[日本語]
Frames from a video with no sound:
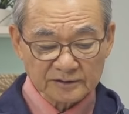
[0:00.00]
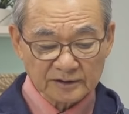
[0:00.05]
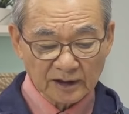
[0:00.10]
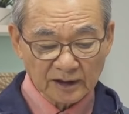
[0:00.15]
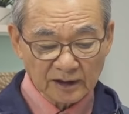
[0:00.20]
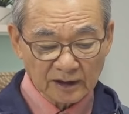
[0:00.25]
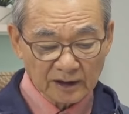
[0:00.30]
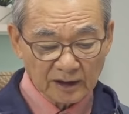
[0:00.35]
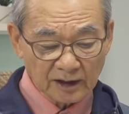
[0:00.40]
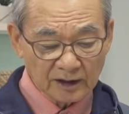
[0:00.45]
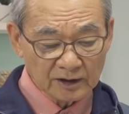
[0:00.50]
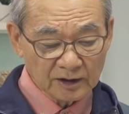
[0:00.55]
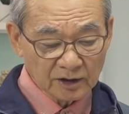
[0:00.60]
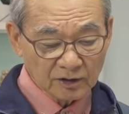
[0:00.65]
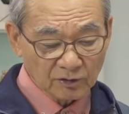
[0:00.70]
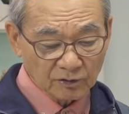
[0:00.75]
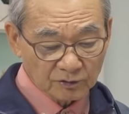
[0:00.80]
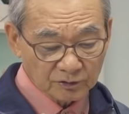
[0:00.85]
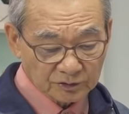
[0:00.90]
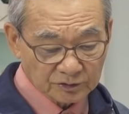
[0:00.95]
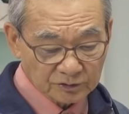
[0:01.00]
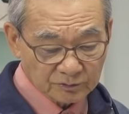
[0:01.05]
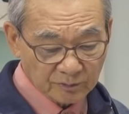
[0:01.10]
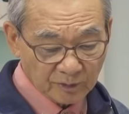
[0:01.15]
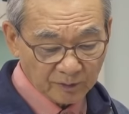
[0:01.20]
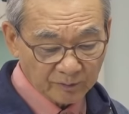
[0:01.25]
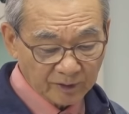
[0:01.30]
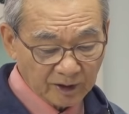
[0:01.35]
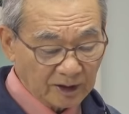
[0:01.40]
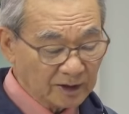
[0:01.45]
だからこのし
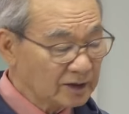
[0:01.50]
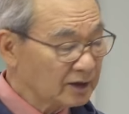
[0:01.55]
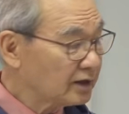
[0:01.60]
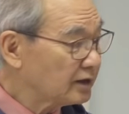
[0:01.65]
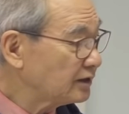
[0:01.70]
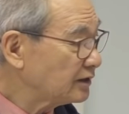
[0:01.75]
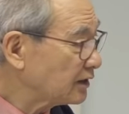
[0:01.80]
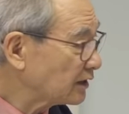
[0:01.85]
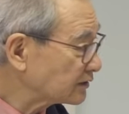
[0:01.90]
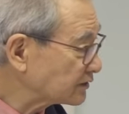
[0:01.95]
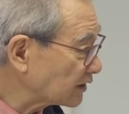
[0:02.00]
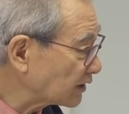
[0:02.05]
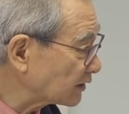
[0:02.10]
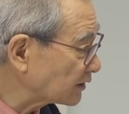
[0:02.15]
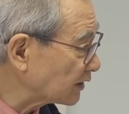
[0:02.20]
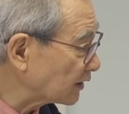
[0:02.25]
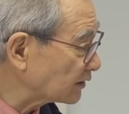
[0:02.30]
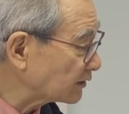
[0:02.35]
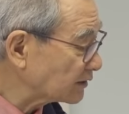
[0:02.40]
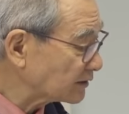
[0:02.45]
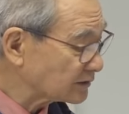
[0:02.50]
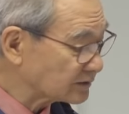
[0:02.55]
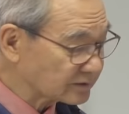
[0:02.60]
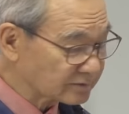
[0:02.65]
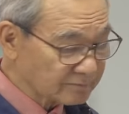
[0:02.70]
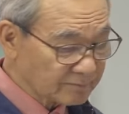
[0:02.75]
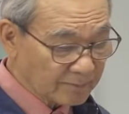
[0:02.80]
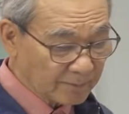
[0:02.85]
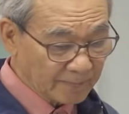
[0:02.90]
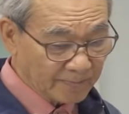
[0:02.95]
もべは癒されたんで
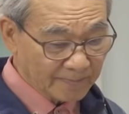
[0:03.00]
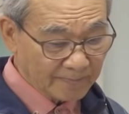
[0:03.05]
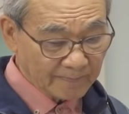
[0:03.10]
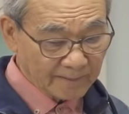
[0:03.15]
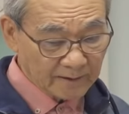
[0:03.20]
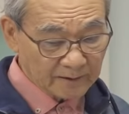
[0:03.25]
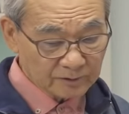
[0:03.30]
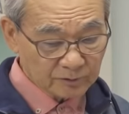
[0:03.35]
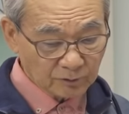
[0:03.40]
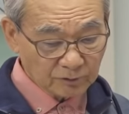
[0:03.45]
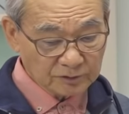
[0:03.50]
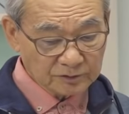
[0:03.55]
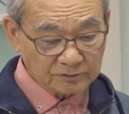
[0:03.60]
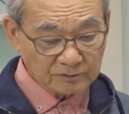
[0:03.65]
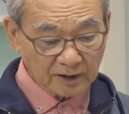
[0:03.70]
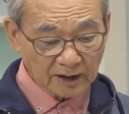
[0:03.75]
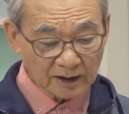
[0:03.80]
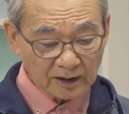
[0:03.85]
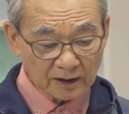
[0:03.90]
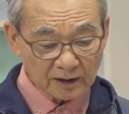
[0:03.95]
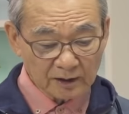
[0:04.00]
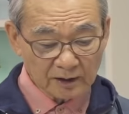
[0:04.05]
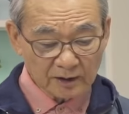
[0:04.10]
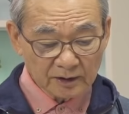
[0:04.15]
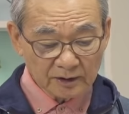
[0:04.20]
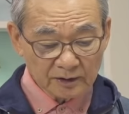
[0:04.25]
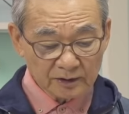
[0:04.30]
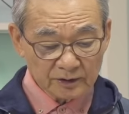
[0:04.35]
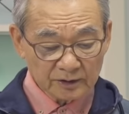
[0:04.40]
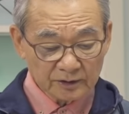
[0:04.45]
す。当時は
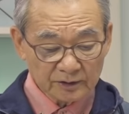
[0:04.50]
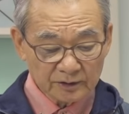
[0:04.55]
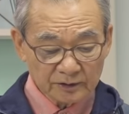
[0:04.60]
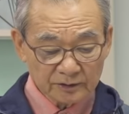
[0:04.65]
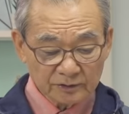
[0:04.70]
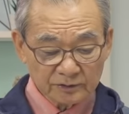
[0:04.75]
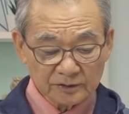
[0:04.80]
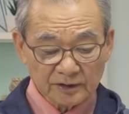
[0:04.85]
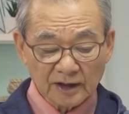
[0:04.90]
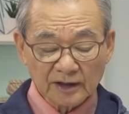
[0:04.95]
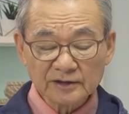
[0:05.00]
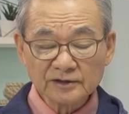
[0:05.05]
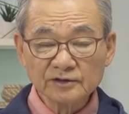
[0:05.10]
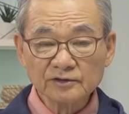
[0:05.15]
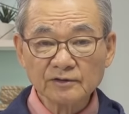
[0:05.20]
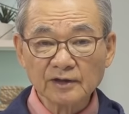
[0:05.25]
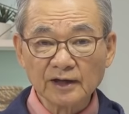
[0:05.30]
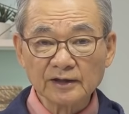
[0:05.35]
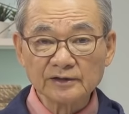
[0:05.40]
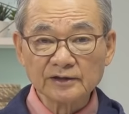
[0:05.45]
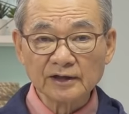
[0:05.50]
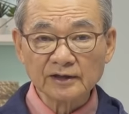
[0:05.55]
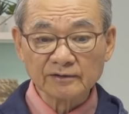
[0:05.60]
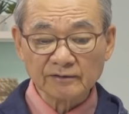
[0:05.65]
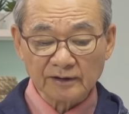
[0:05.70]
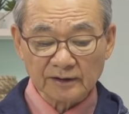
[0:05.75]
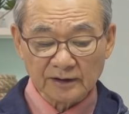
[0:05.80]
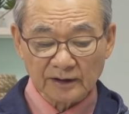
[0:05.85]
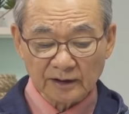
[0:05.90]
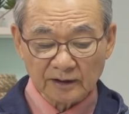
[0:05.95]
ユダヤ人の間で
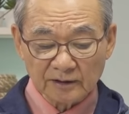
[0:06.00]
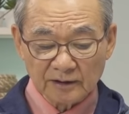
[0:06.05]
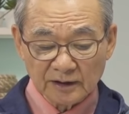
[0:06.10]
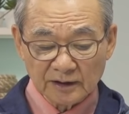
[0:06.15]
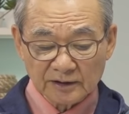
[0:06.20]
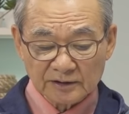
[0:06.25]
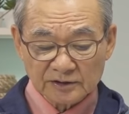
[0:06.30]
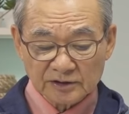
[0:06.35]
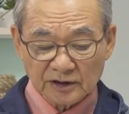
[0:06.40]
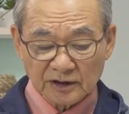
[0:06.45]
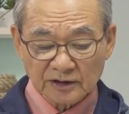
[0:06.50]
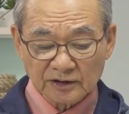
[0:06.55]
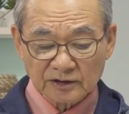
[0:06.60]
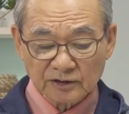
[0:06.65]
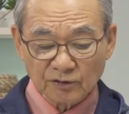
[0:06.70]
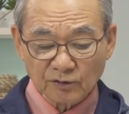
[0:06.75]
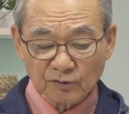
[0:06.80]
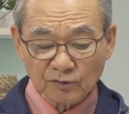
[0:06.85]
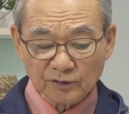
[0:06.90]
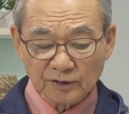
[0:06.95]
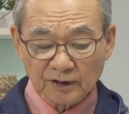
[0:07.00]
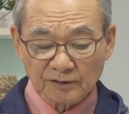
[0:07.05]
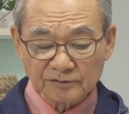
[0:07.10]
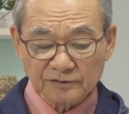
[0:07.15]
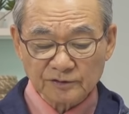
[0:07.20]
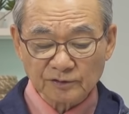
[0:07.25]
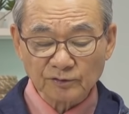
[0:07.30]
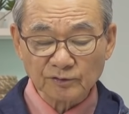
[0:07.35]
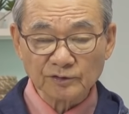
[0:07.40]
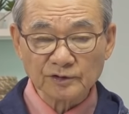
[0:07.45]
はね、奇跡を行う
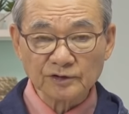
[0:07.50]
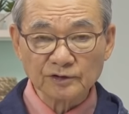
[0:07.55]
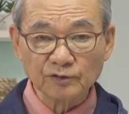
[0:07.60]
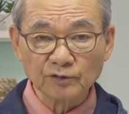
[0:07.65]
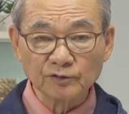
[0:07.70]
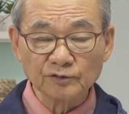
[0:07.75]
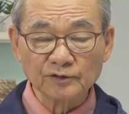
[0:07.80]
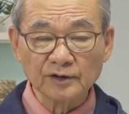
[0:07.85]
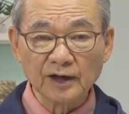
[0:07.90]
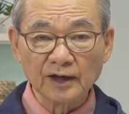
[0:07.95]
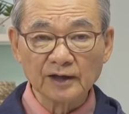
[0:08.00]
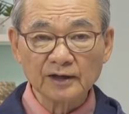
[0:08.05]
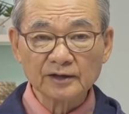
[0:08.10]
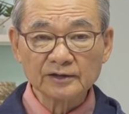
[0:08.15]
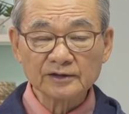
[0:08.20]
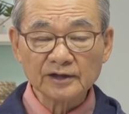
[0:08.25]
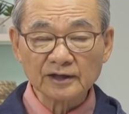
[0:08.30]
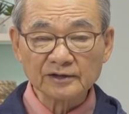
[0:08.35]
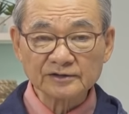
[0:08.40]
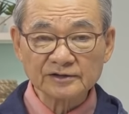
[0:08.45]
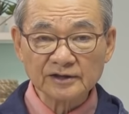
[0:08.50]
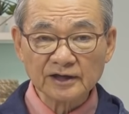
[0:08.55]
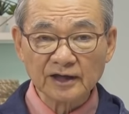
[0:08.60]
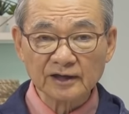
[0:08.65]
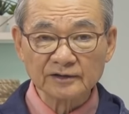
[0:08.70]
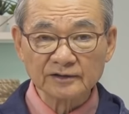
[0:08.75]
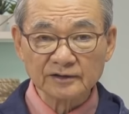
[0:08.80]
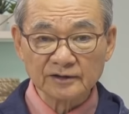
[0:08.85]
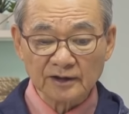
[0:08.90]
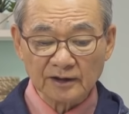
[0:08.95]
人の記録がたくさん
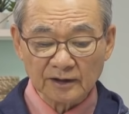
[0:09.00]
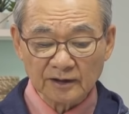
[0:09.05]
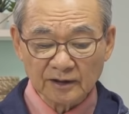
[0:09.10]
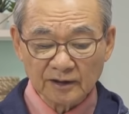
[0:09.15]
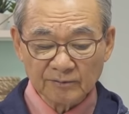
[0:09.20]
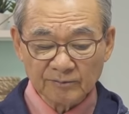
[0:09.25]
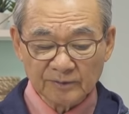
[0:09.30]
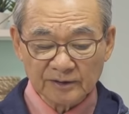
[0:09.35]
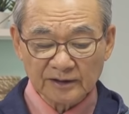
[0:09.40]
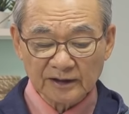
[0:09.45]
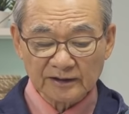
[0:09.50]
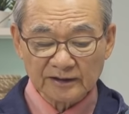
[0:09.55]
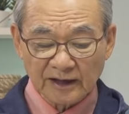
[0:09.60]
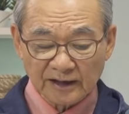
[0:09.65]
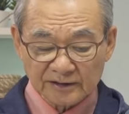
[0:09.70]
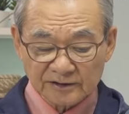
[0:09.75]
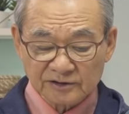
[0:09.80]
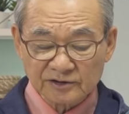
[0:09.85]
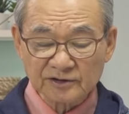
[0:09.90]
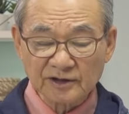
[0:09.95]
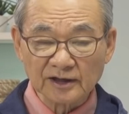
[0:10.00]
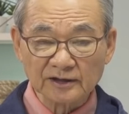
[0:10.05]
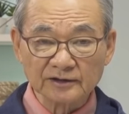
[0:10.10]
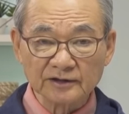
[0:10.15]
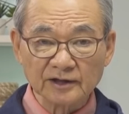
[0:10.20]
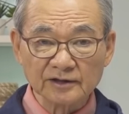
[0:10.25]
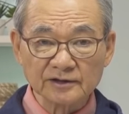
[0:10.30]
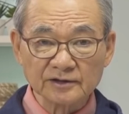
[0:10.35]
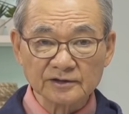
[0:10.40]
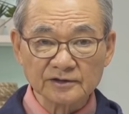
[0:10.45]
あって、みんな大好きだっ
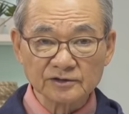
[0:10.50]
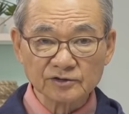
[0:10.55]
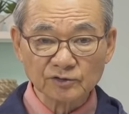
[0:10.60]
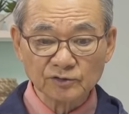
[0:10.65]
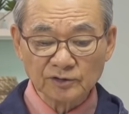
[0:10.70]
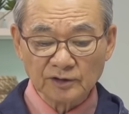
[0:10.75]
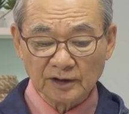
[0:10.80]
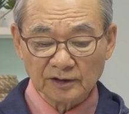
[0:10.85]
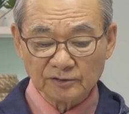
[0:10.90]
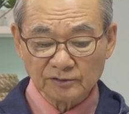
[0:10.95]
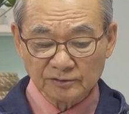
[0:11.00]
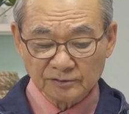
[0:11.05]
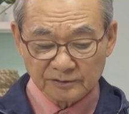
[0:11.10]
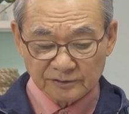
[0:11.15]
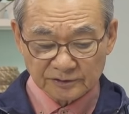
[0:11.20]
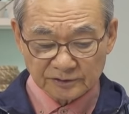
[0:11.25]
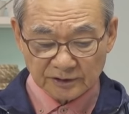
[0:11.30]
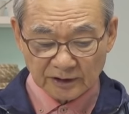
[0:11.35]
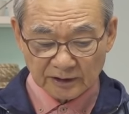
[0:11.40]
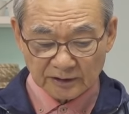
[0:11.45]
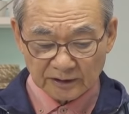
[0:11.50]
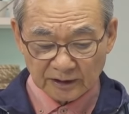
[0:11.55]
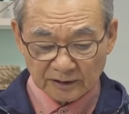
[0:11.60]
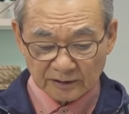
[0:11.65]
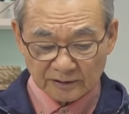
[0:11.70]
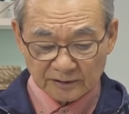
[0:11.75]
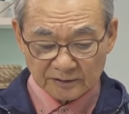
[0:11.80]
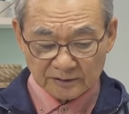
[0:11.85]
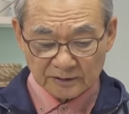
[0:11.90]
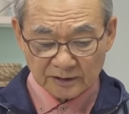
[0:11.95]
たんです。そういうのは流布していた
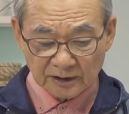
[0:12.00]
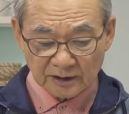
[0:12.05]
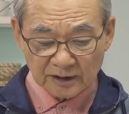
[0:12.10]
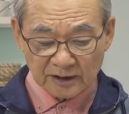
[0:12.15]
んです。